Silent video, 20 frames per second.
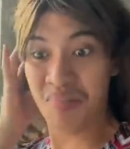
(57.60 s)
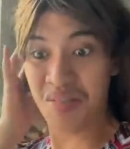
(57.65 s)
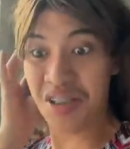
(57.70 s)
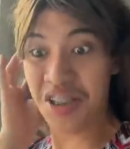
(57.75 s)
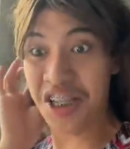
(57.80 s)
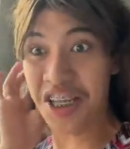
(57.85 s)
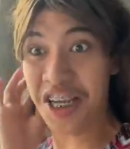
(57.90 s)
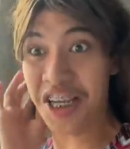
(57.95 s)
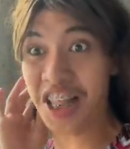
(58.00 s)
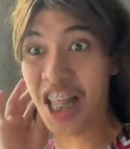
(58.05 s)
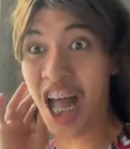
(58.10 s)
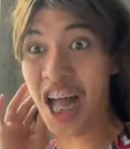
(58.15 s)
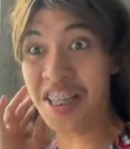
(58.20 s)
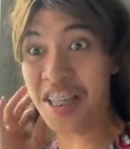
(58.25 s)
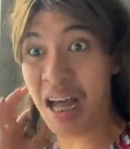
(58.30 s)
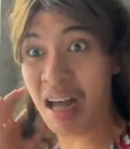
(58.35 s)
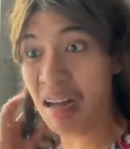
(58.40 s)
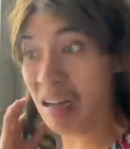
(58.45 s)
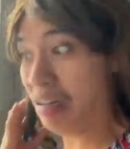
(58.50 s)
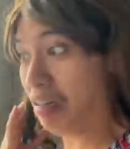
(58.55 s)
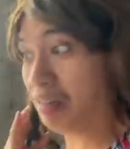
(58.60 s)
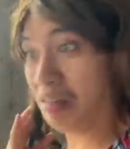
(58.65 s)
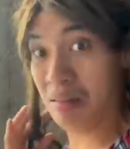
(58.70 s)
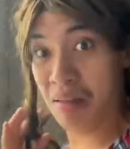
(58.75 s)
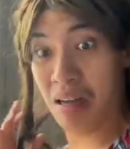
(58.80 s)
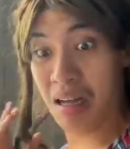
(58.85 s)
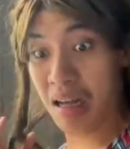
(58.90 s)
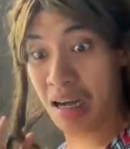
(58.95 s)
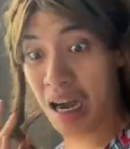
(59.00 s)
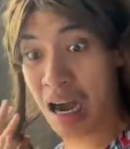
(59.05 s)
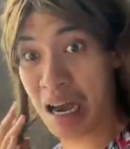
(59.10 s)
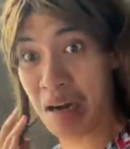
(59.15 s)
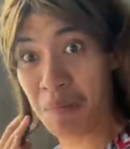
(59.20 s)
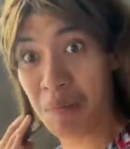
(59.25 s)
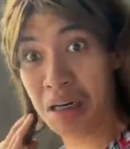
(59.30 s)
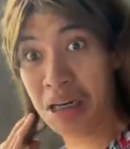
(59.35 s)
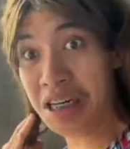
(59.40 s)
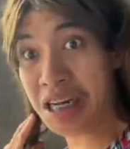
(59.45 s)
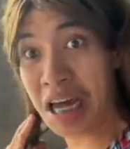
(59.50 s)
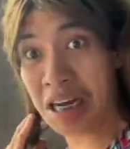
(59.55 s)
Di kita, anak. Hanap ka
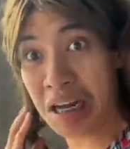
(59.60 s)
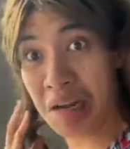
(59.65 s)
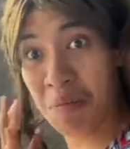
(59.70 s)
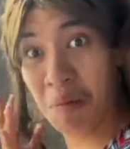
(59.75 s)
ng nanay